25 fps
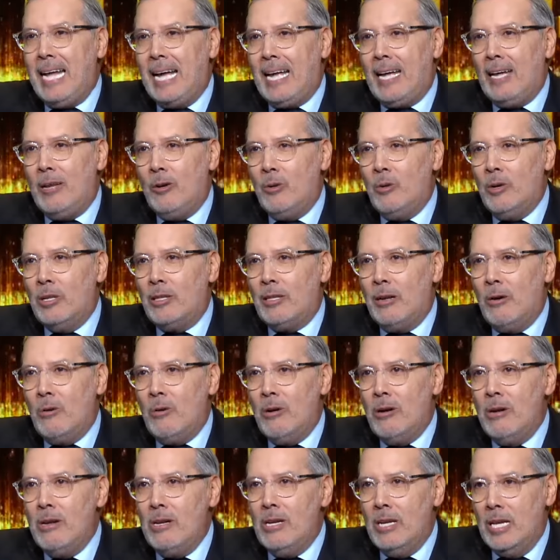هو توا
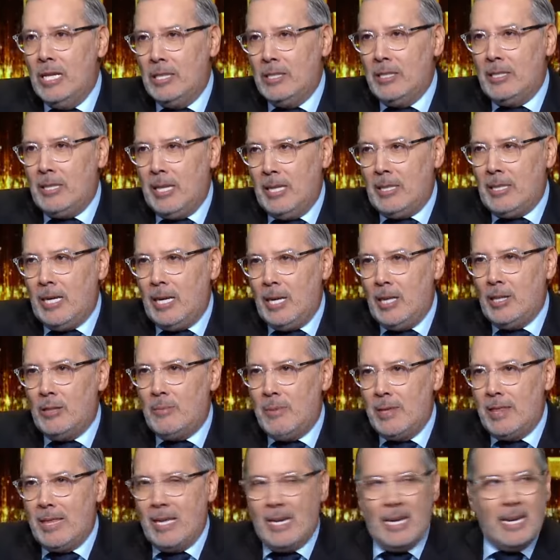انت تعتقد هو
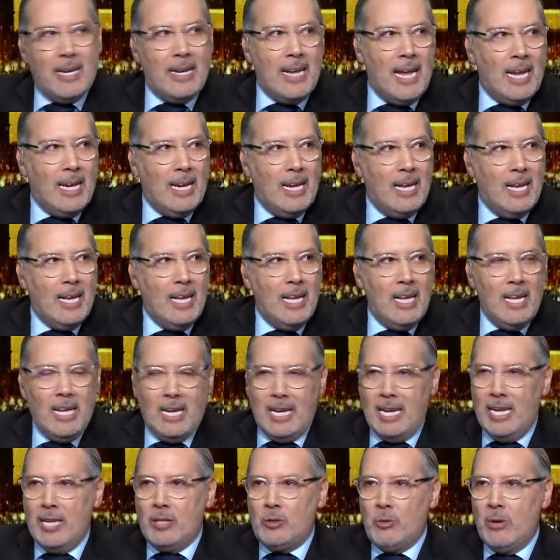استثمار
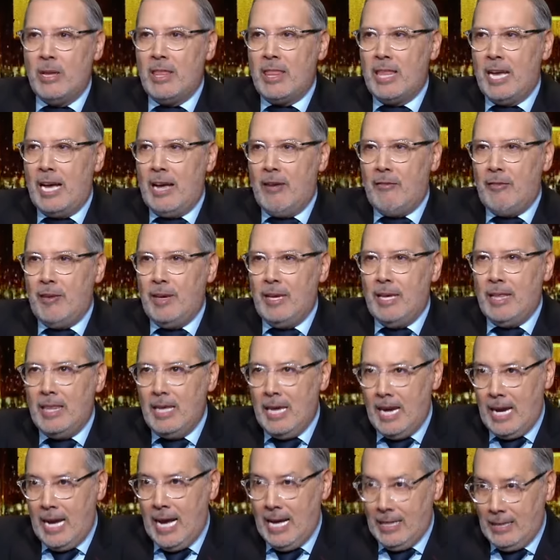انا نستثمر باش
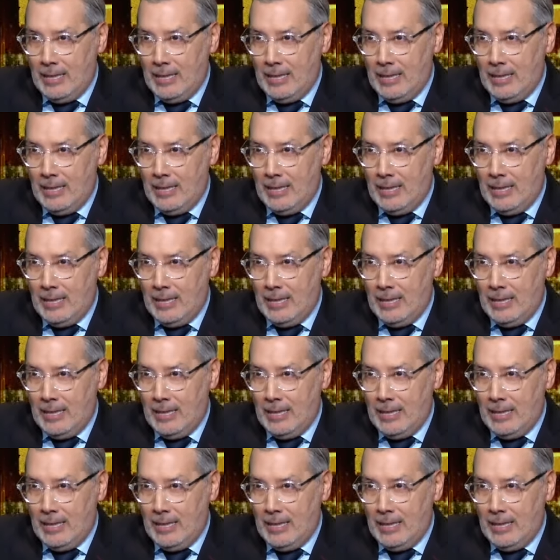ندخل قاعد